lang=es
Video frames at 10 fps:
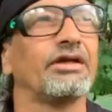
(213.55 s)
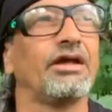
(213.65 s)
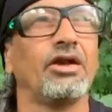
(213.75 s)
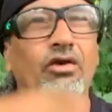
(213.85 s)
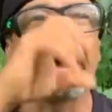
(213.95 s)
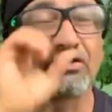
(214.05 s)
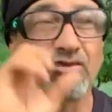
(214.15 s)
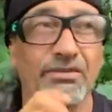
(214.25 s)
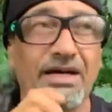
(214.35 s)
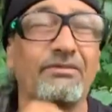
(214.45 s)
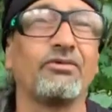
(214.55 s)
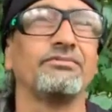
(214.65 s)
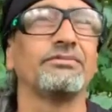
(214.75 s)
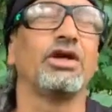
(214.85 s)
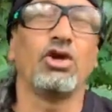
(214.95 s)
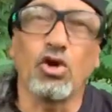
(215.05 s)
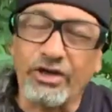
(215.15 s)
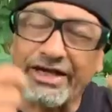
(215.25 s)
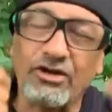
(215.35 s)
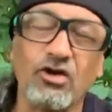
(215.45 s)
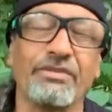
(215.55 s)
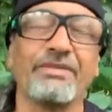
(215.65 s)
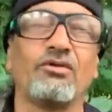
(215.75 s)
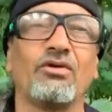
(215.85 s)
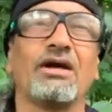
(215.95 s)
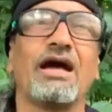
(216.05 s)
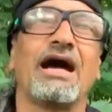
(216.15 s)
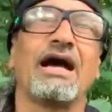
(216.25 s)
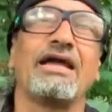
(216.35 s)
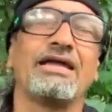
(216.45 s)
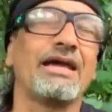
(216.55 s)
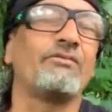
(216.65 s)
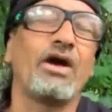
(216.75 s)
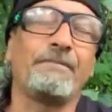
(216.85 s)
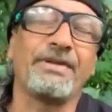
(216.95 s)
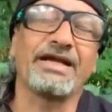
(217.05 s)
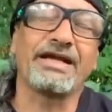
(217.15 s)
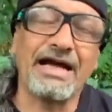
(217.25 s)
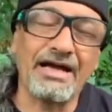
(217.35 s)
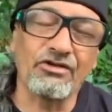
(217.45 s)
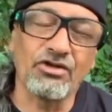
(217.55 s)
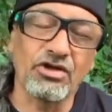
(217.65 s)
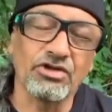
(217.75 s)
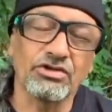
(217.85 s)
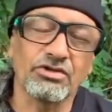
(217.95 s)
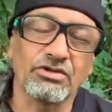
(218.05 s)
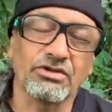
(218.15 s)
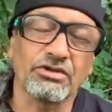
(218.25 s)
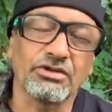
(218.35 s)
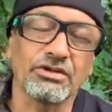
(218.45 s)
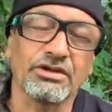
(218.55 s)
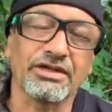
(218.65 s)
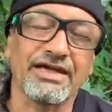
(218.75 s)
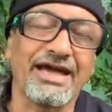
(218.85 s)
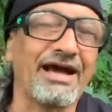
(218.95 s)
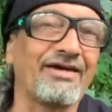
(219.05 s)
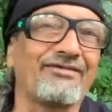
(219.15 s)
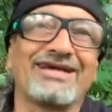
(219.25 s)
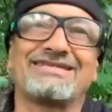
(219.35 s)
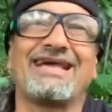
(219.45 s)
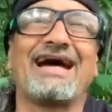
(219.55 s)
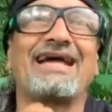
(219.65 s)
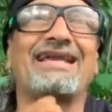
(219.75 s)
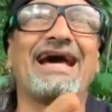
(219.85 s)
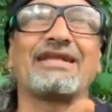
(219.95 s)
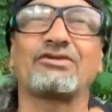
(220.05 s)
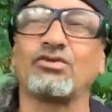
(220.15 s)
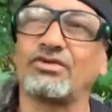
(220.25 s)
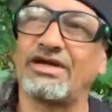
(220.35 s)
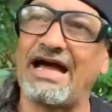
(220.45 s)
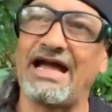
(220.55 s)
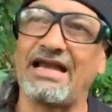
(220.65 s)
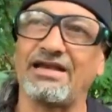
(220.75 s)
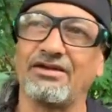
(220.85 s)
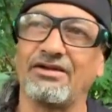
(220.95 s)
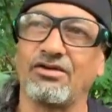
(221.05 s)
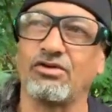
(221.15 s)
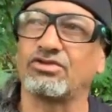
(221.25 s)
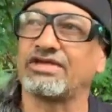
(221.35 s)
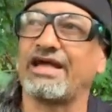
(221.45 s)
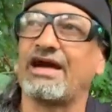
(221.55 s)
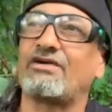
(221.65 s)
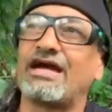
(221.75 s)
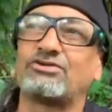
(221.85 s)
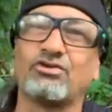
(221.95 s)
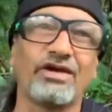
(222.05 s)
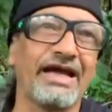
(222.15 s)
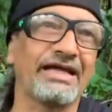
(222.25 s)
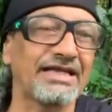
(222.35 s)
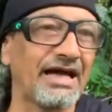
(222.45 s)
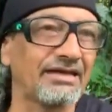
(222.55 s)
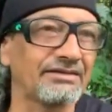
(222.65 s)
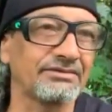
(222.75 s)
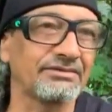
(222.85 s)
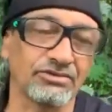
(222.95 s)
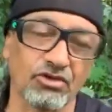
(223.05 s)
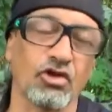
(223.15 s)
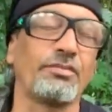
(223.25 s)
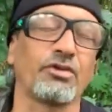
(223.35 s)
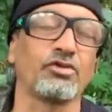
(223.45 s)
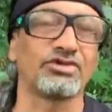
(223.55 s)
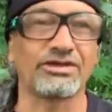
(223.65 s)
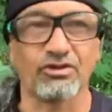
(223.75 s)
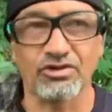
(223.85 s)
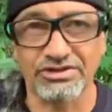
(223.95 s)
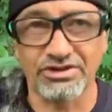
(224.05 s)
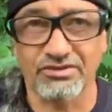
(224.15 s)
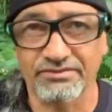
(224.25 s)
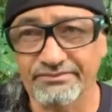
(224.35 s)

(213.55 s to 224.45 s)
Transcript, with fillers: lo que tomamos, lo que comemos. Y hemos explicado que aunque sea natural o sea una chuleta, todo produce tóxico.